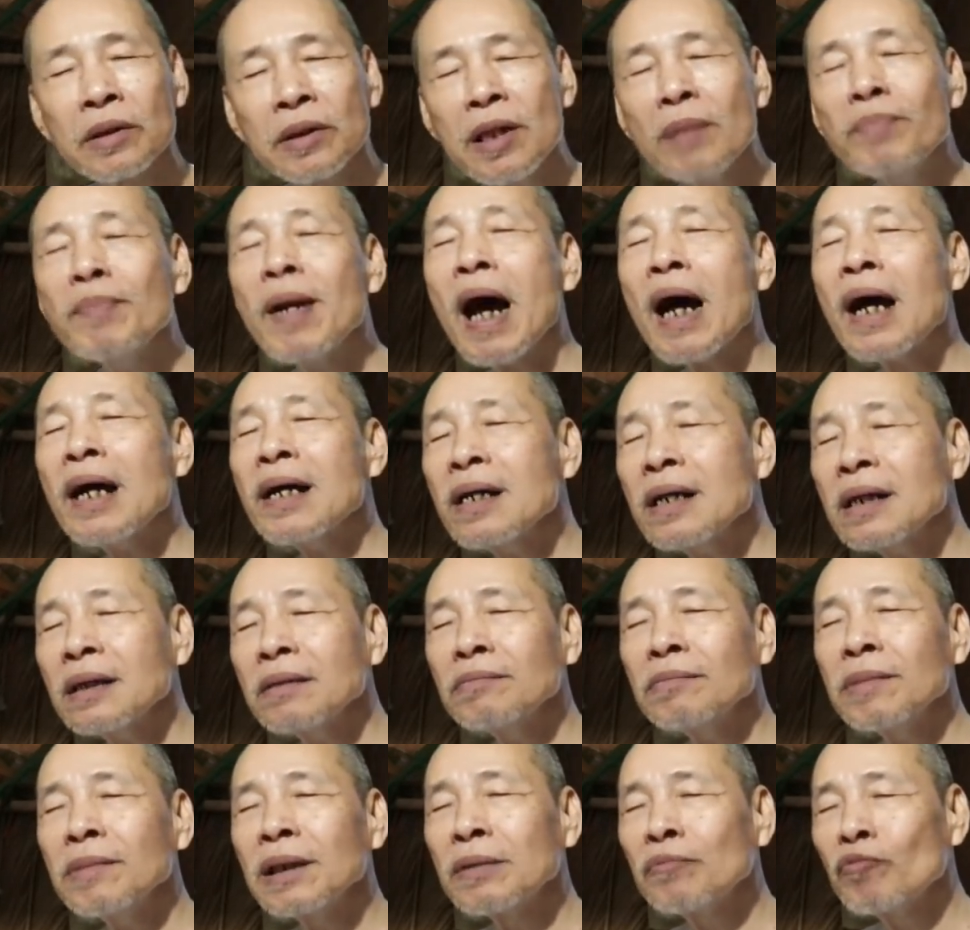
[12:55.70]
giúp đỡ
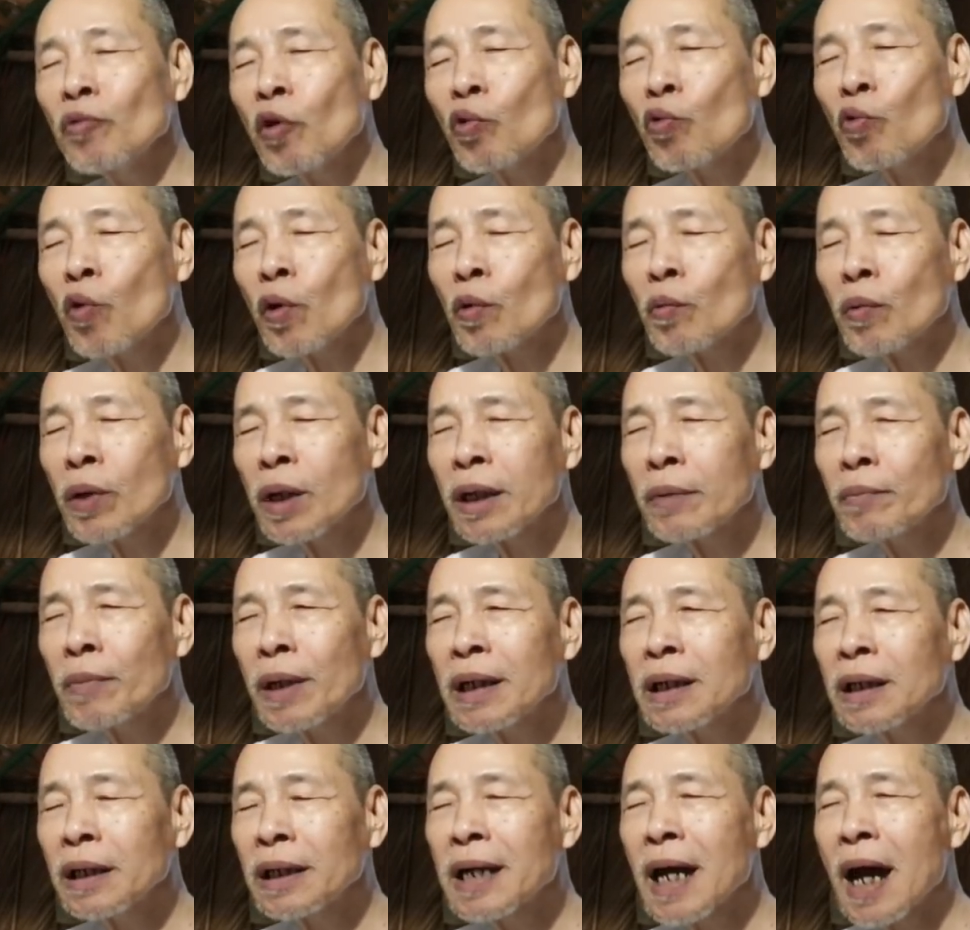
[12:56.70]
ờ, bên
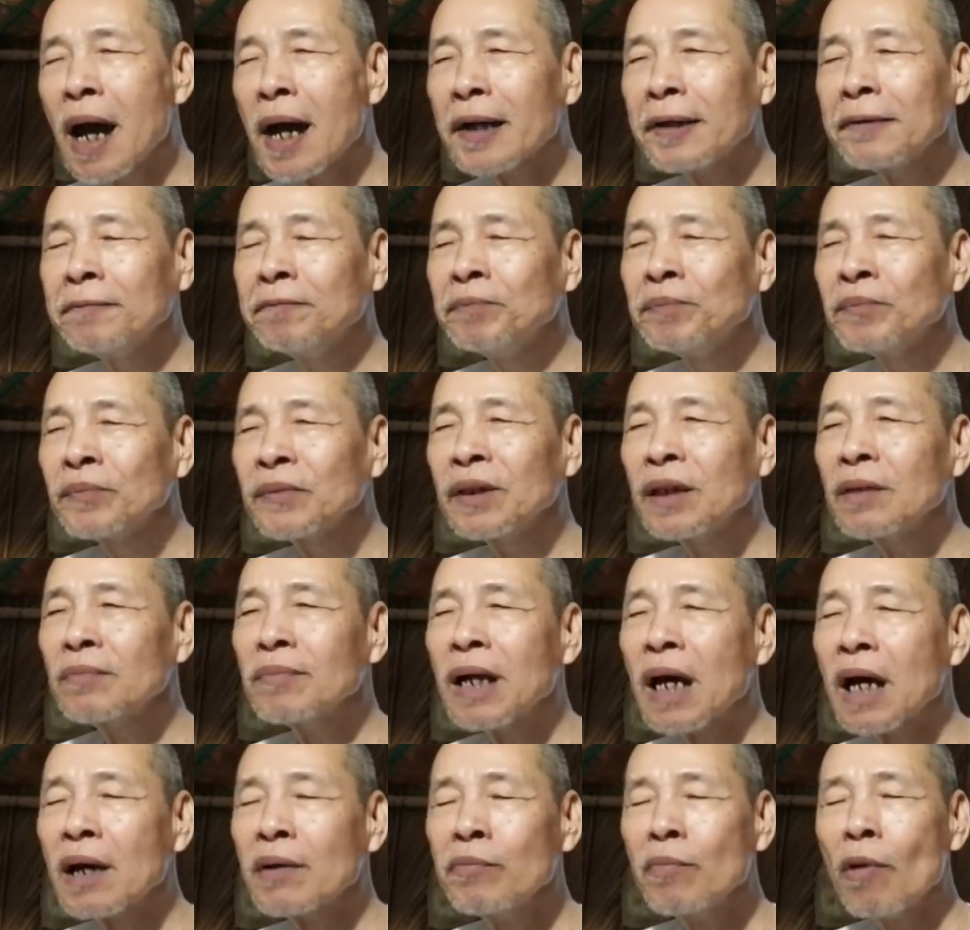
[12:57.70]
bên người đời
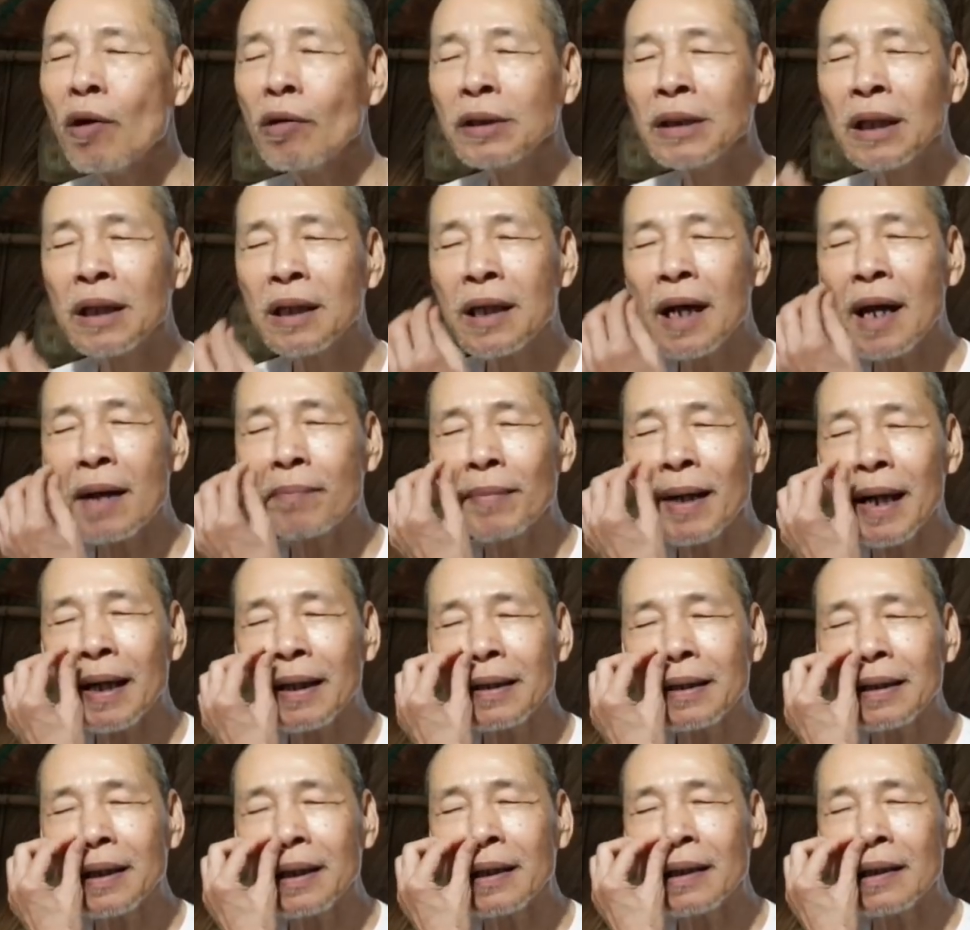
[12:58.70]
giúp đỡ bố thí làm
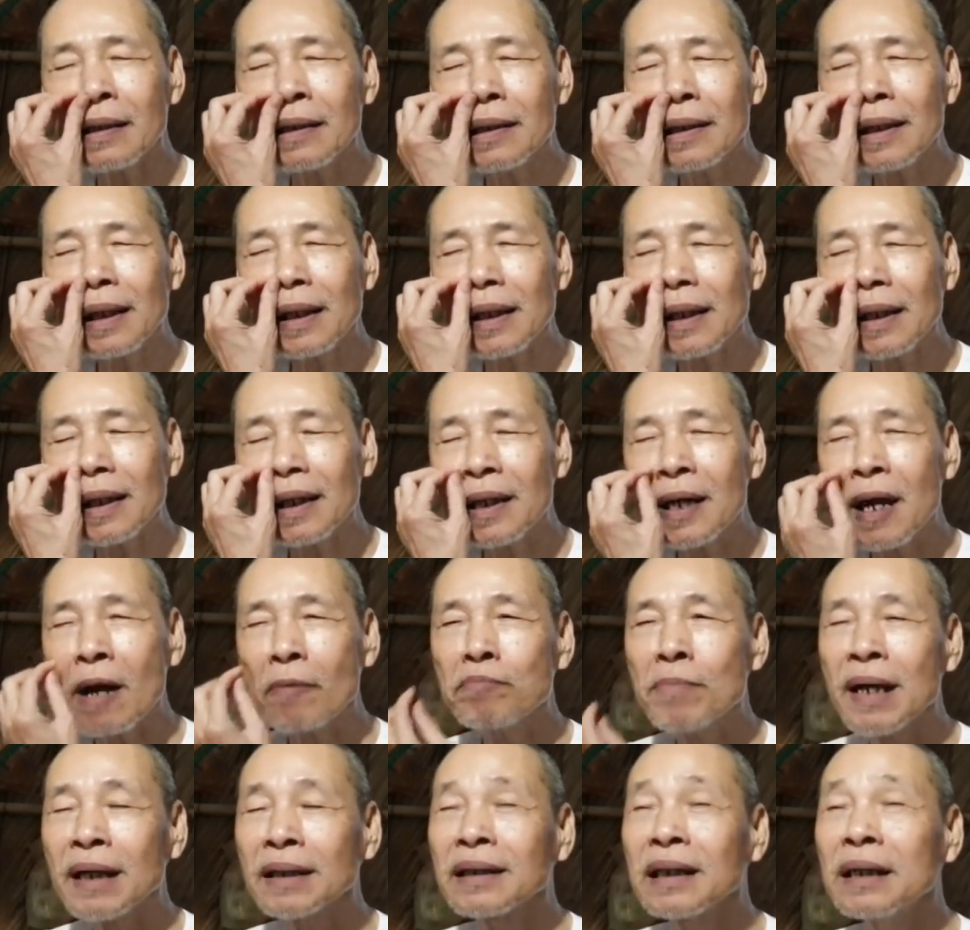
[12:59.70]
lạnh thiện lớn này cái đó
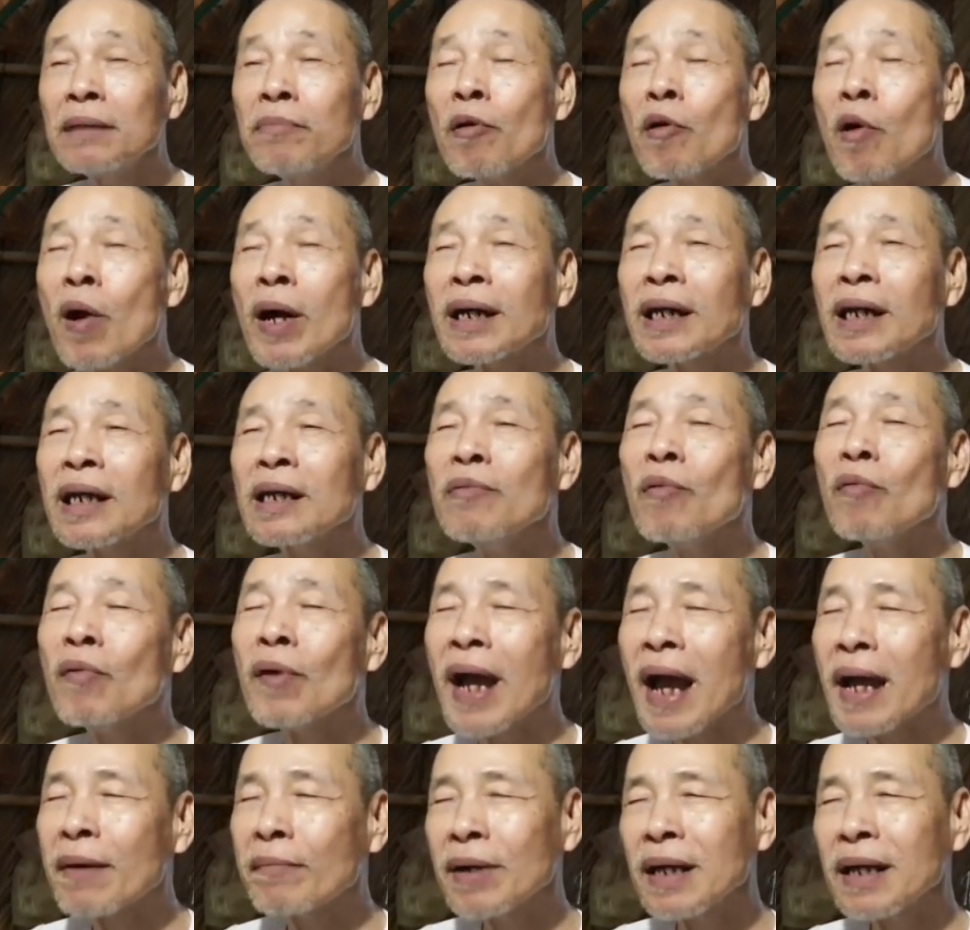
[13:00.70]
không bằng giữ bó quan trái với
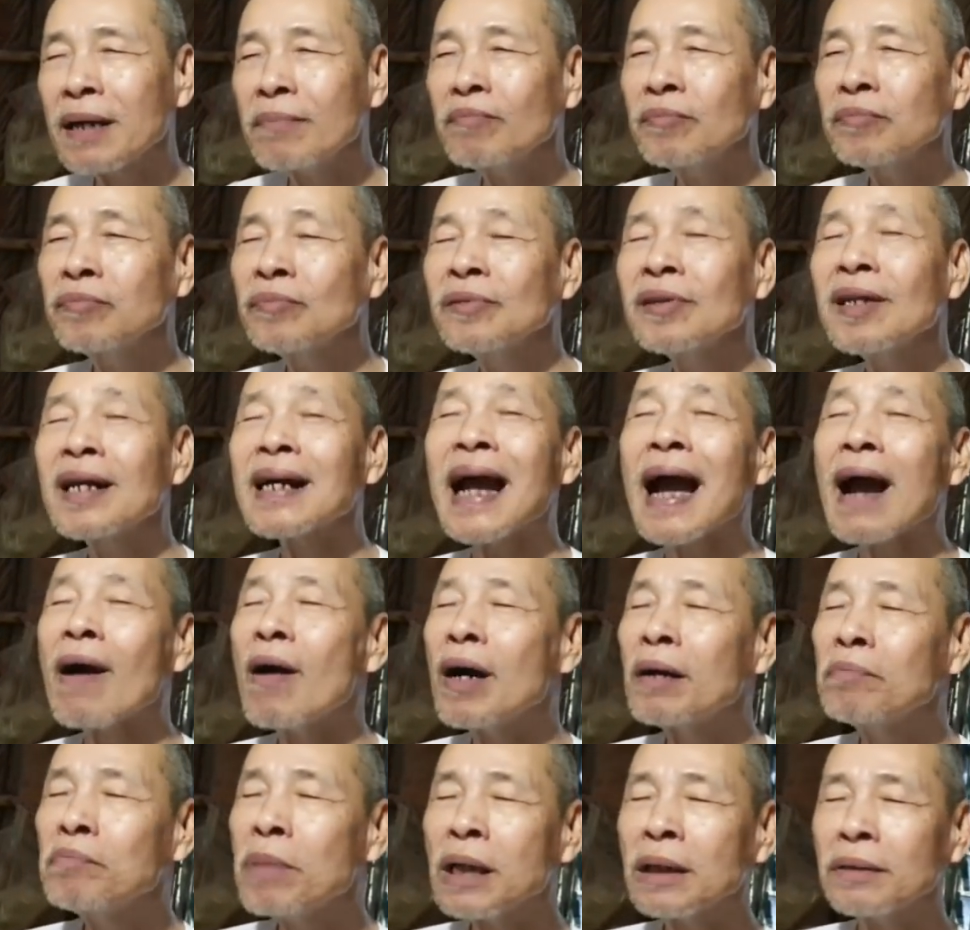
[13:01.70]
một ngày một đêm nó
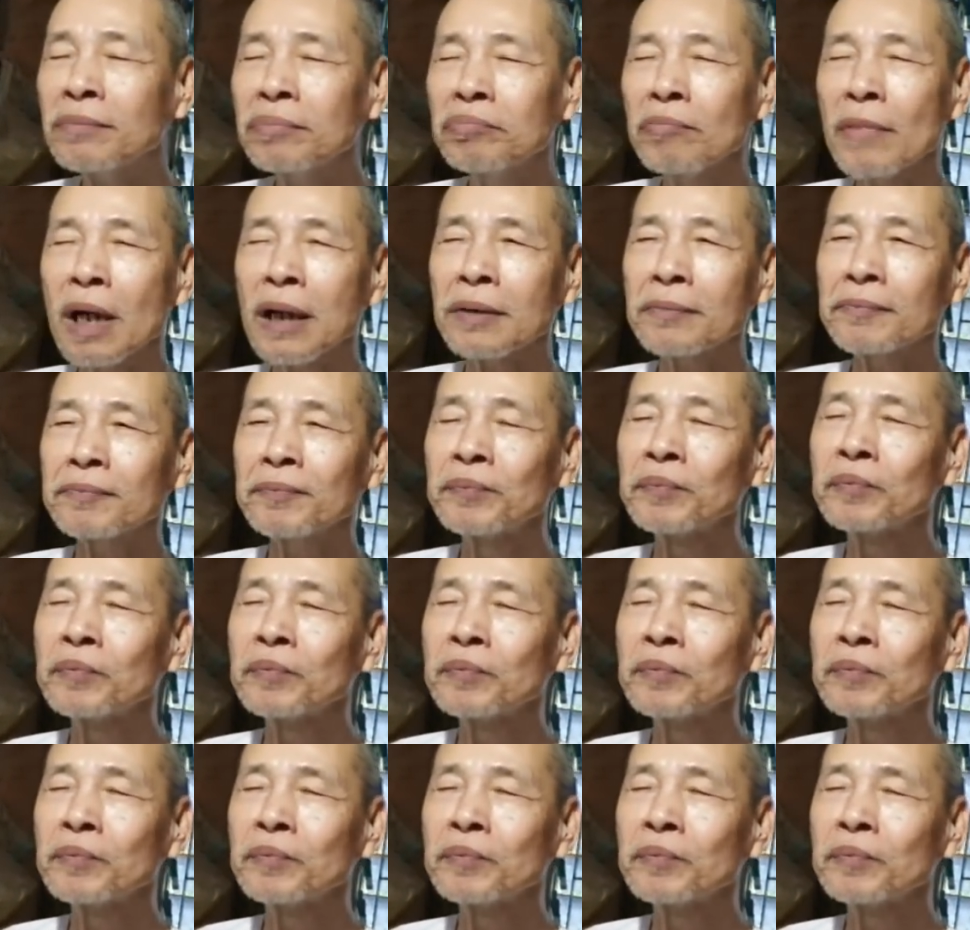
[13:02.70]
cao hơn bức bực